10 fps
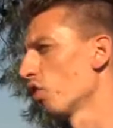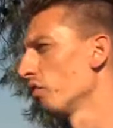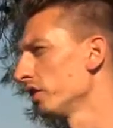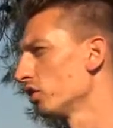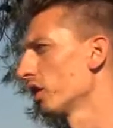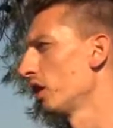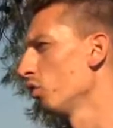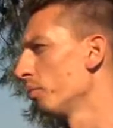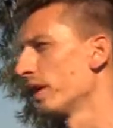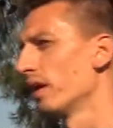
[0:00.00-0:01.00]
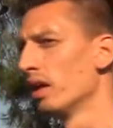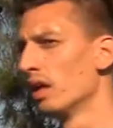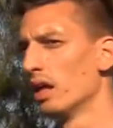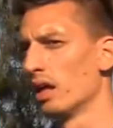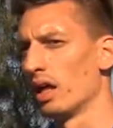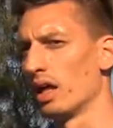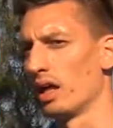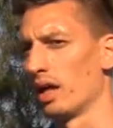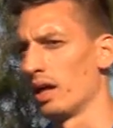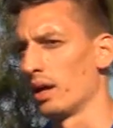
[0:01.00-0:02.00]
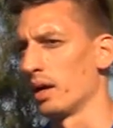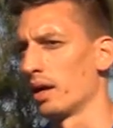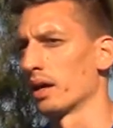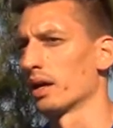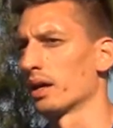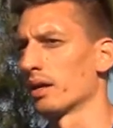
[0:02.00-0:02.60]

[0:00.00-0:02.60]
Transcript: Sono convinto che la Lube, eh,